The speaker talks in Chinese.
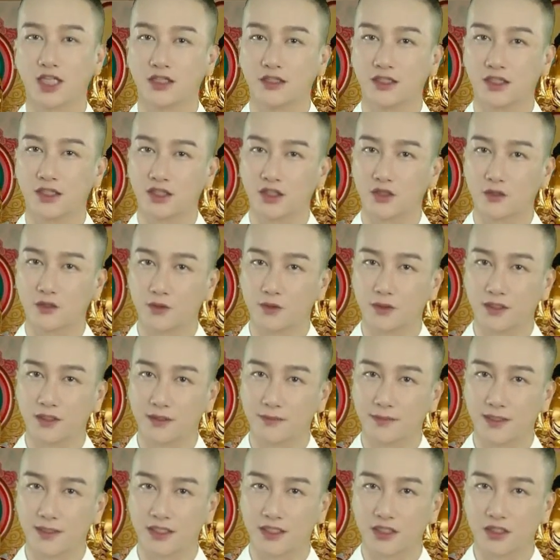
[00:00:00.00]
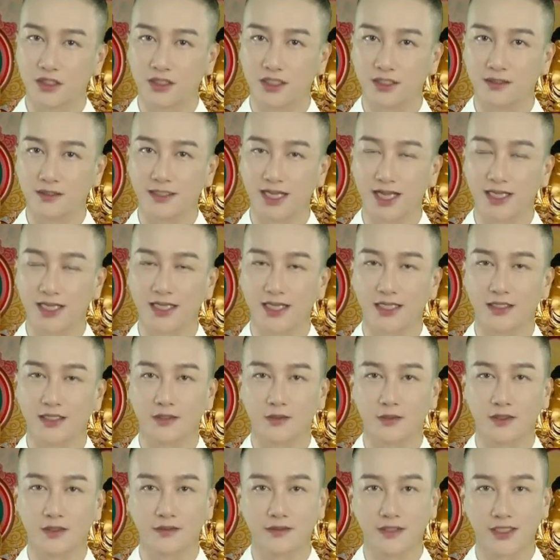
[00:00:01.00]
其实如果你把纸张打开，你
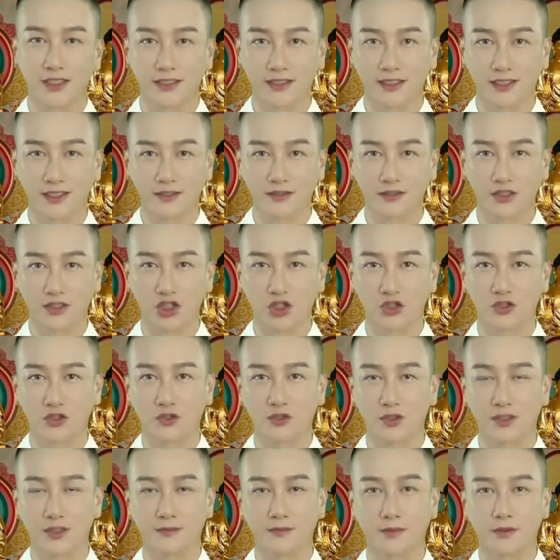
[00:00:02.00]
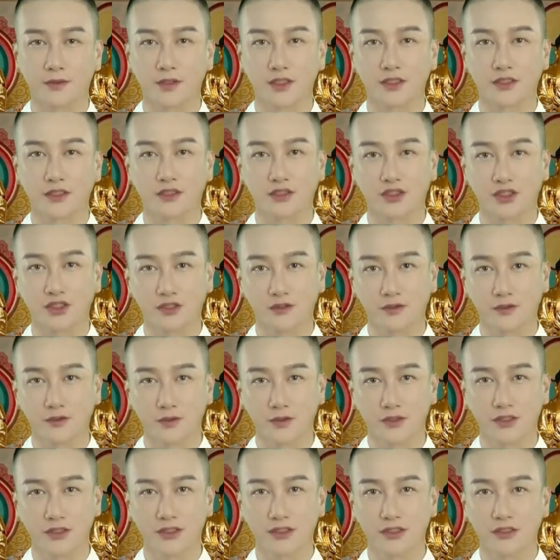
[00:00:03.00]
会发现水不会和纸融
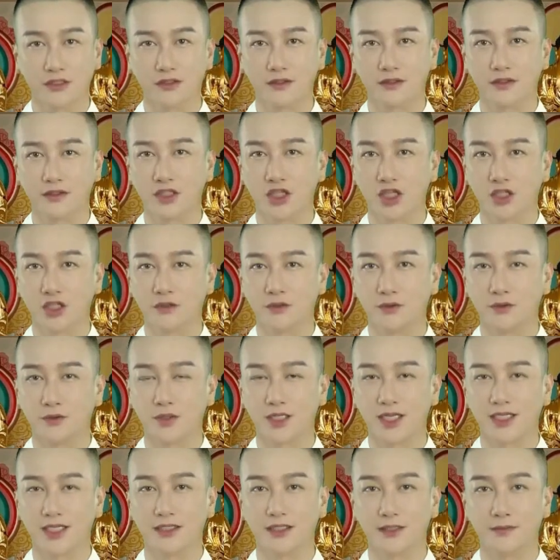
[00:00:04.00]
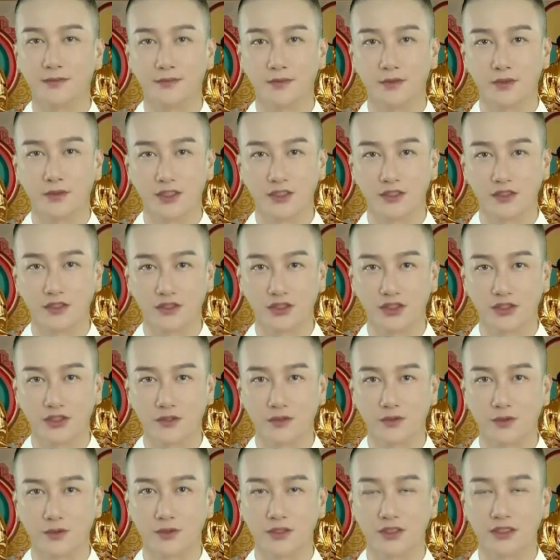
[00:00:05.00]
合，图案也不会和纸
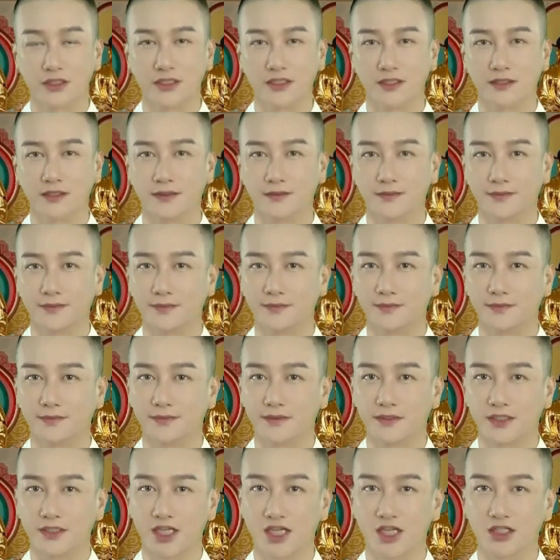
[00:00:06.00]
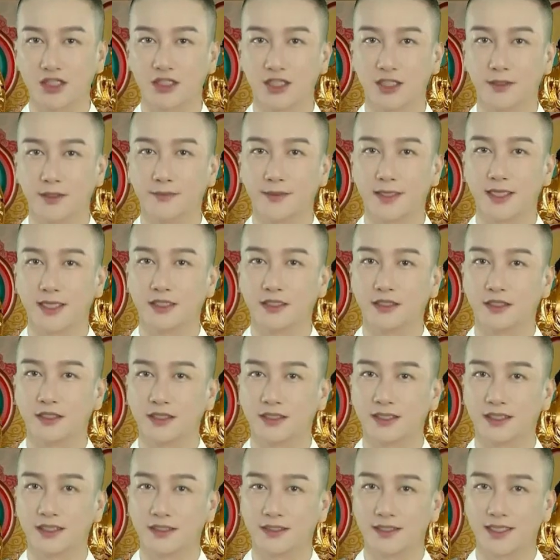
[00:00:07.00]
融合，这个杯子的
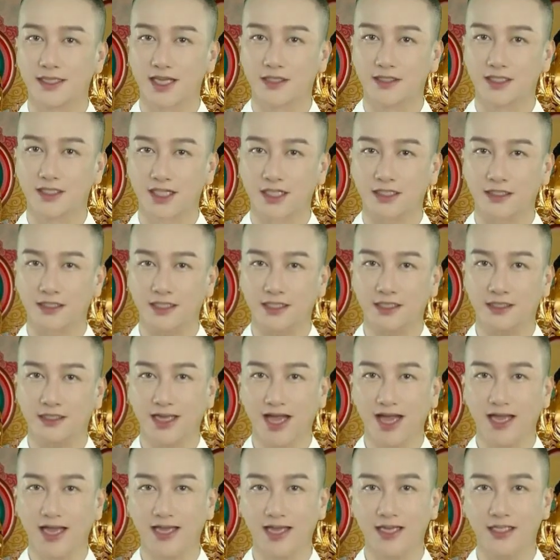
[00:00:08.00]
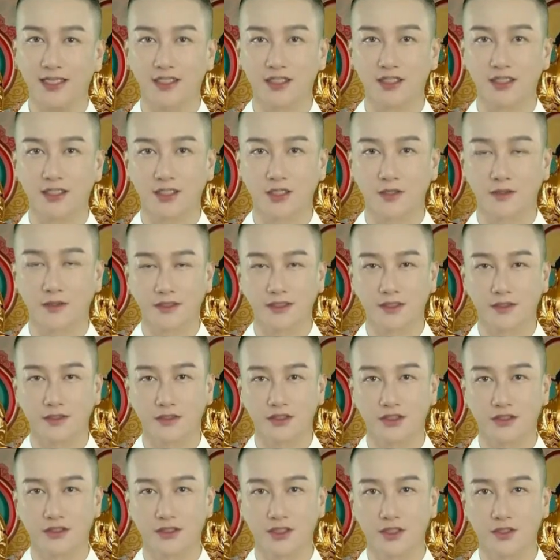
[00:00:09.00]
形象在你打开纸以消
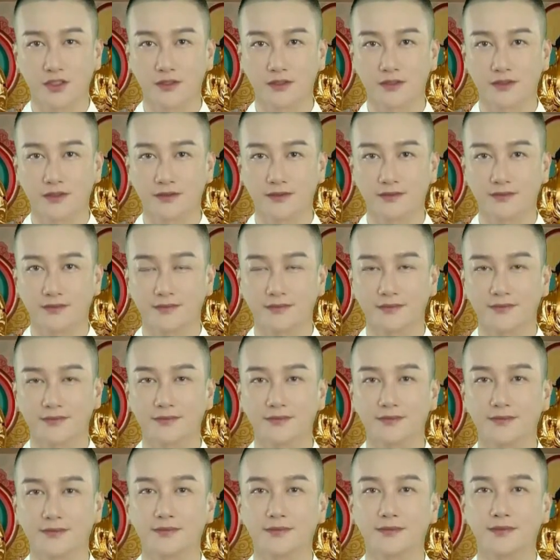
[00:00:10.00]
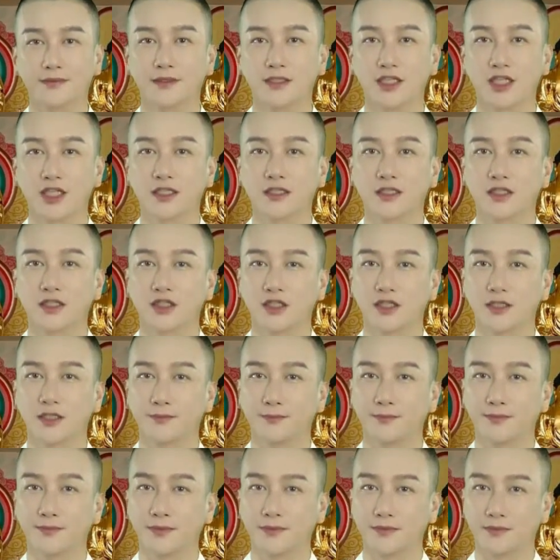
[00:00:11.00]
失掉。其实也
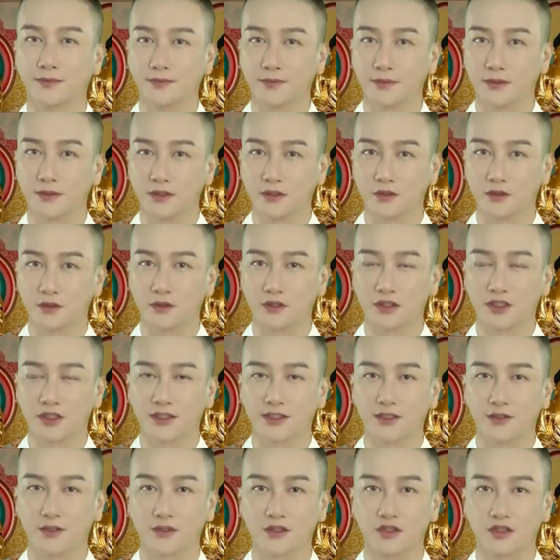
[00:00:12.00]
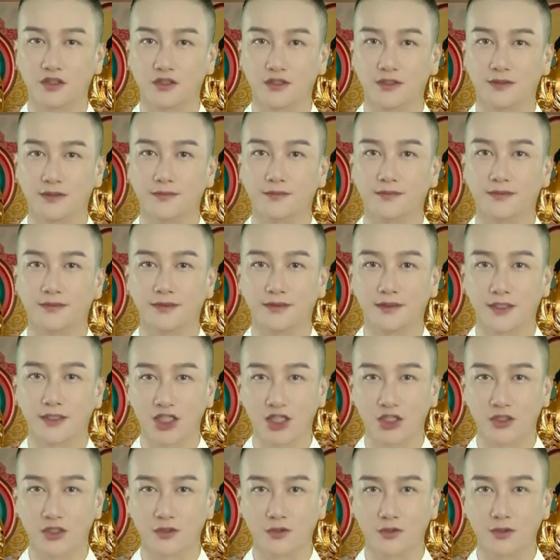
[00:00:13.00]
不能说是消失了，
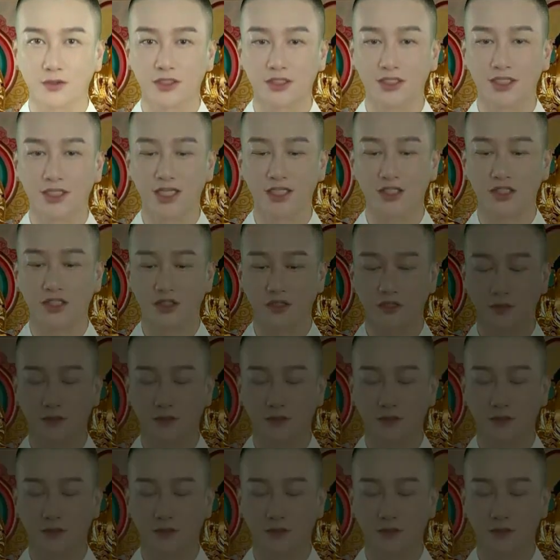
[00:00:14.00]
从一开始